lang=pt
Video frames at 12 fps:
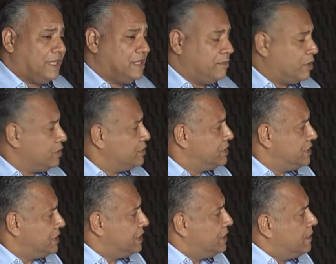se
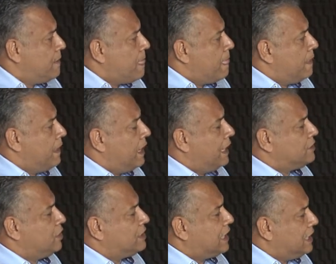produzir né, as
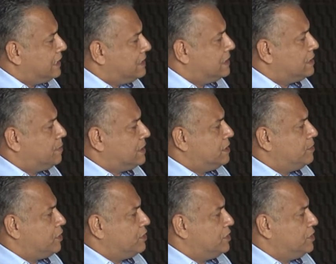hortaliças, para se
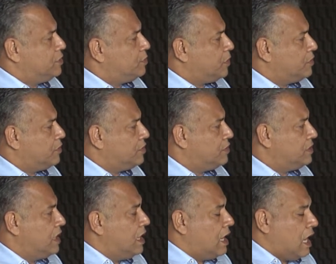produzir os produtos
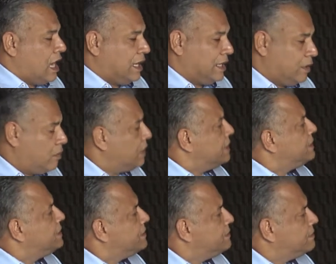
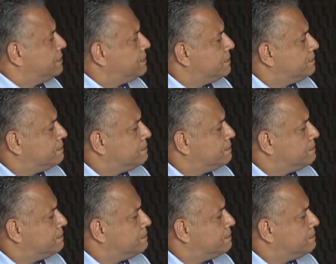agrícolas. Com